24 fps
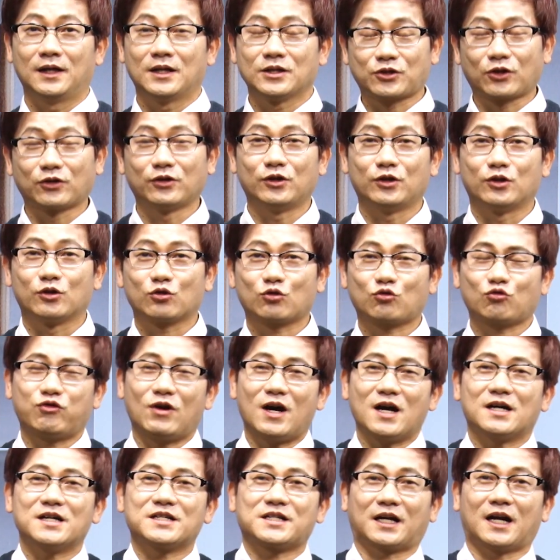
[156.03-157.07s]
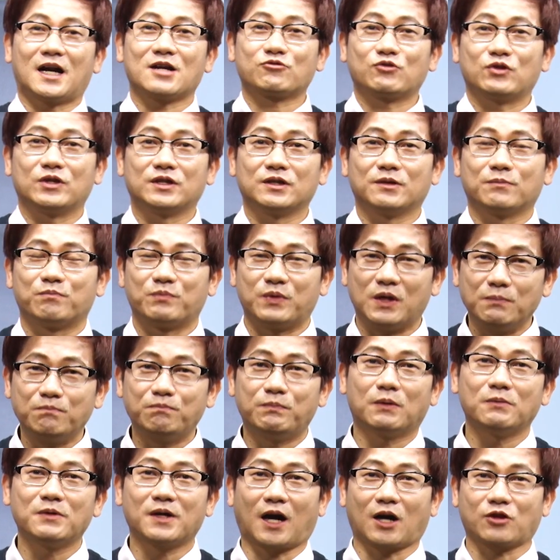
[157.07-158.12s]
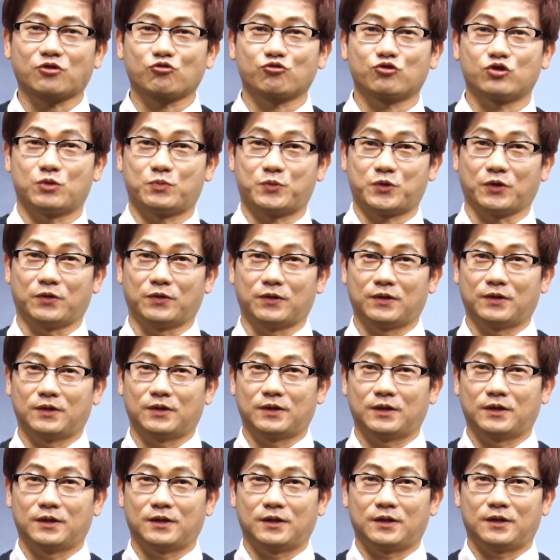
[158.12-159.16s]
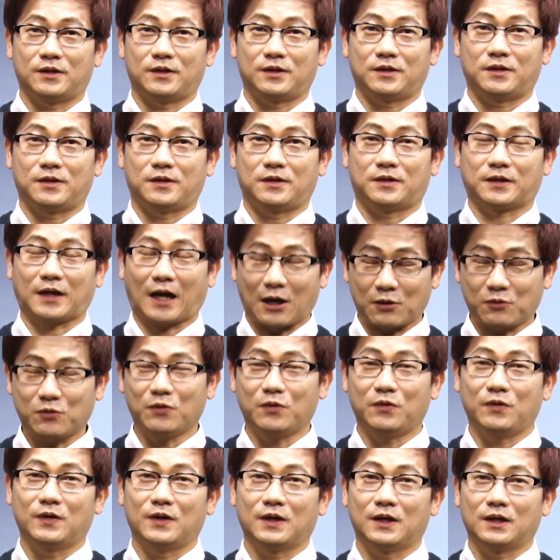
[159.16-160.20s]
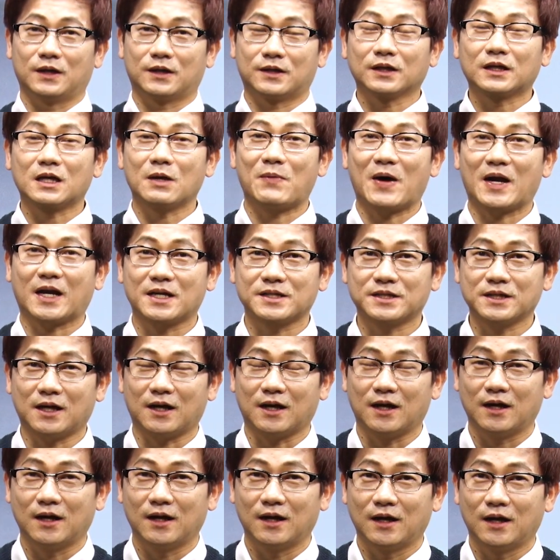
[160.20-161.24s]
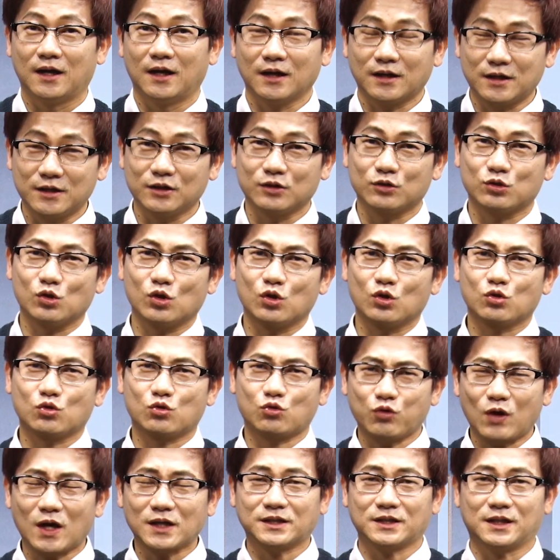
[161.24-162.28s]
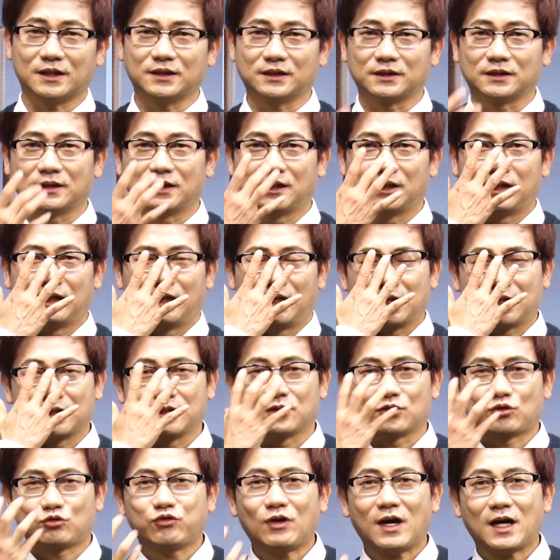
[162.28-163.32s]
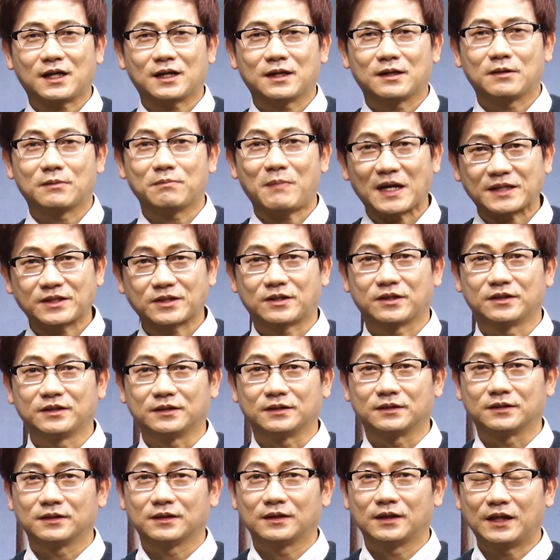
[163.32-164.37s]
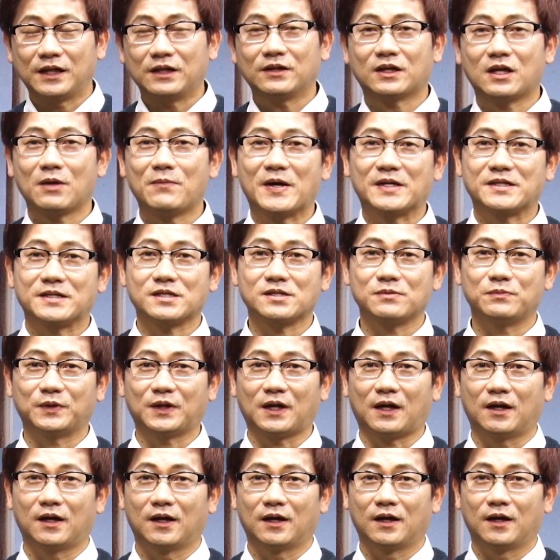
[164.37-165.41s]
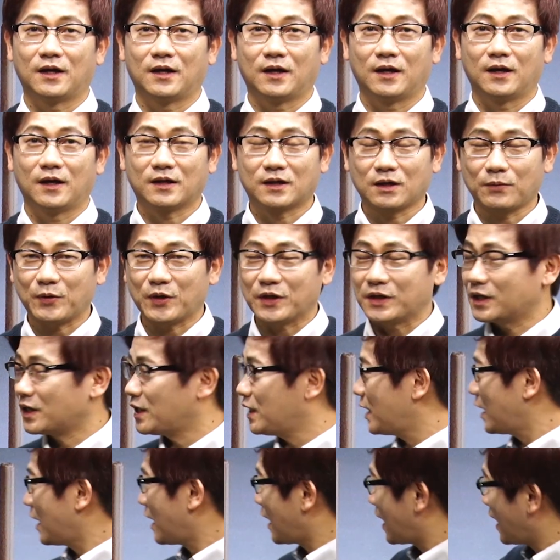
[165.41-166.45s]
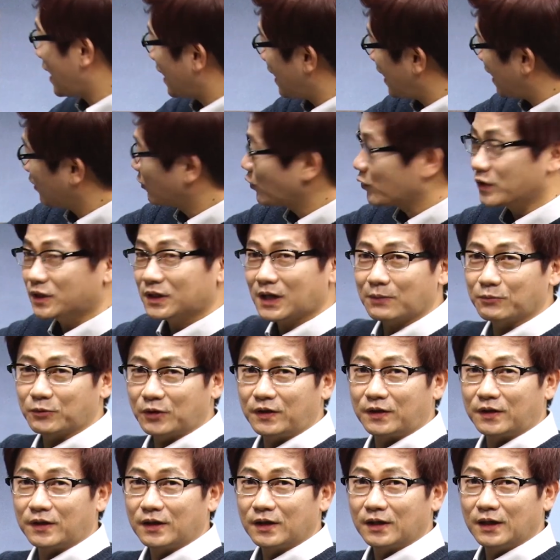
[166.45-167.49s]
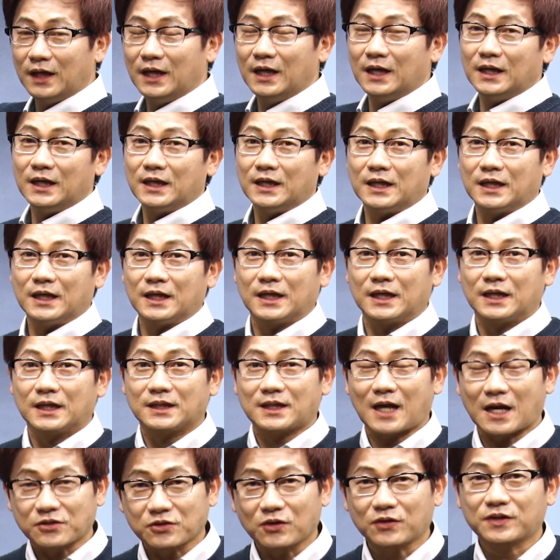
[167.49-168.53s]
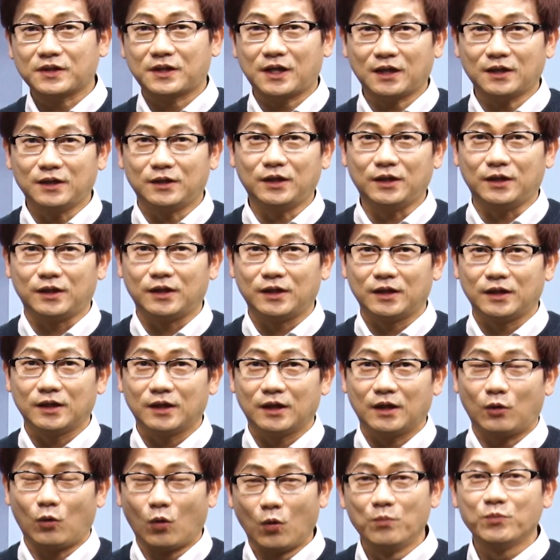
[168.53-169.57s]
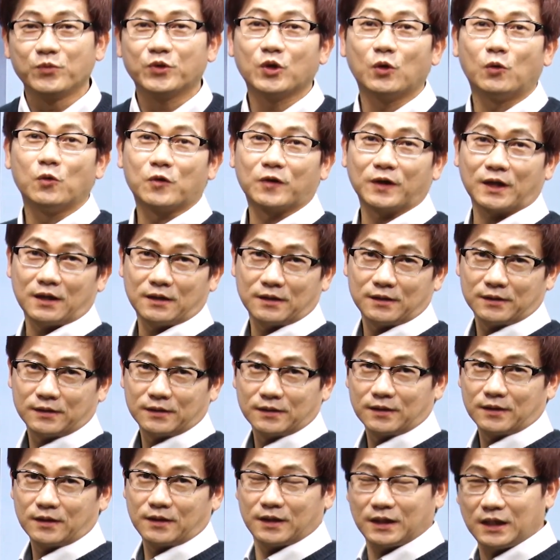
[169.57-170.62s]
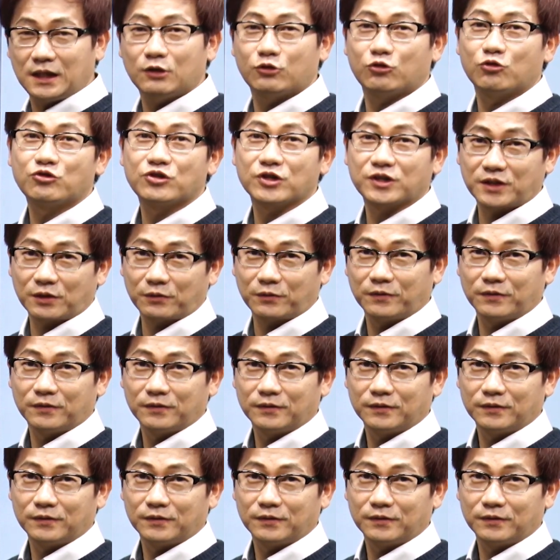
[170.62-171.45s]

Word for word: 저를 수학을 잘할 수 있는 비법을 가르쳐 주십시오. 라고 그렇게 말하자 그 수학자는 그 수학 마스터는 이렇게 말을 했습니다. 그러면 이 한어 이 탑을 다섯 개를 옮겨오거라. 이 규칙대로.